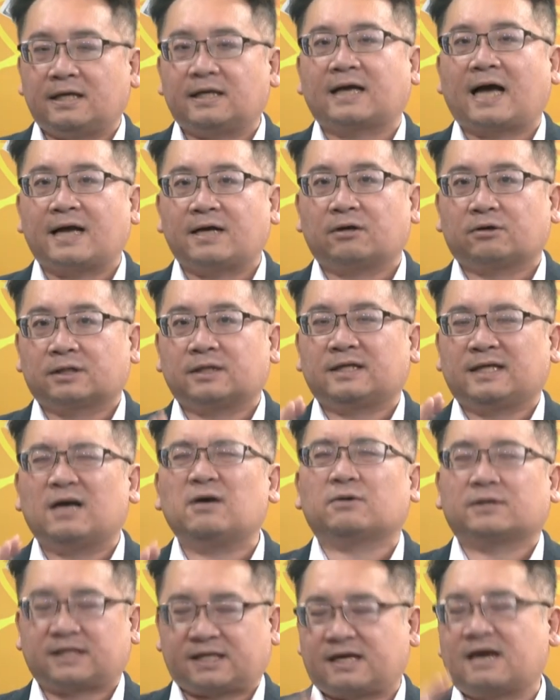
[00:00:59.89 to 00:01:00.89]
应该有
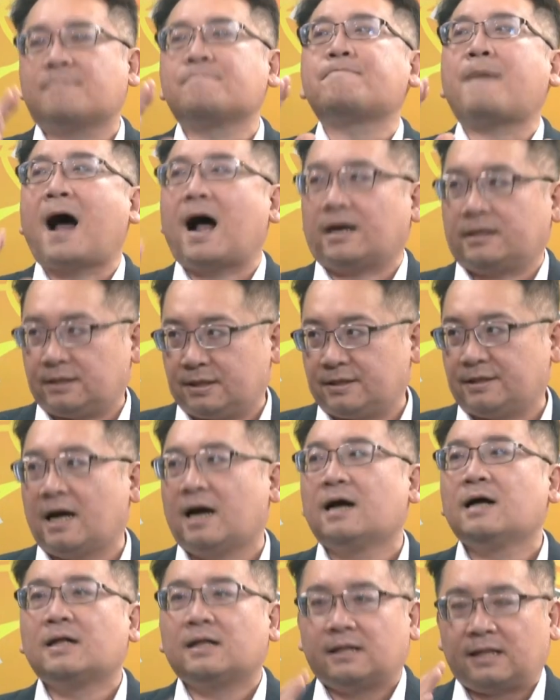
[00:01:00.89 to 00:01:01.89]
也有千把人
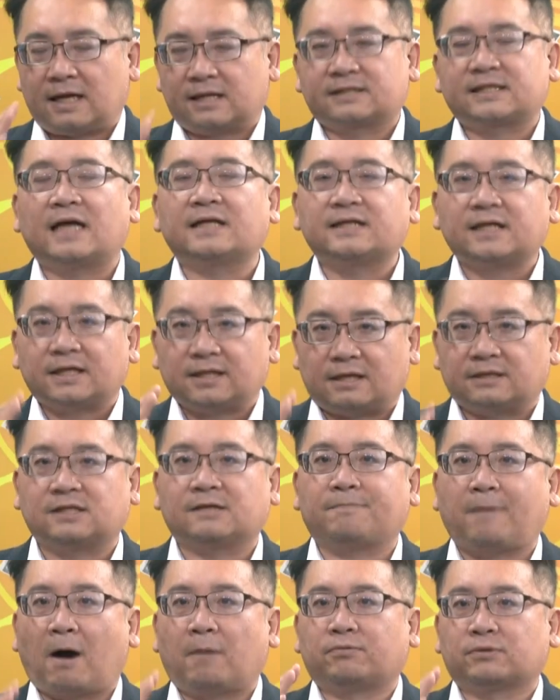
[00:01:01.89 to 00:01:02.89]
啊，两三千人
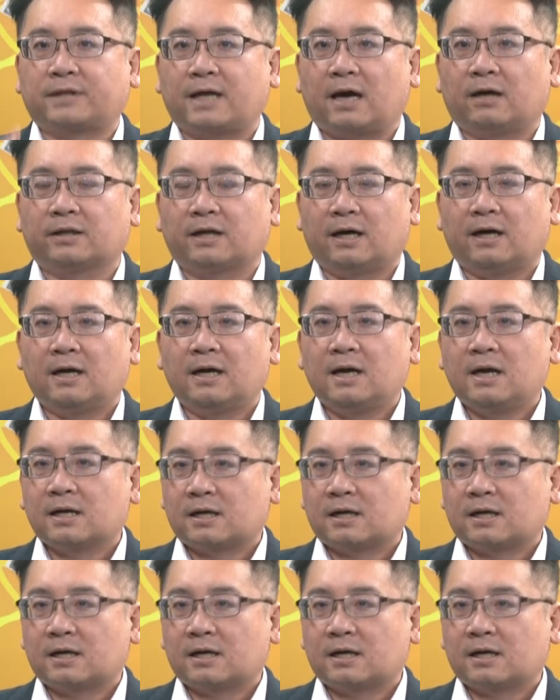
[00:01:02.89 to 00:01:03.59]
是跑不掉的。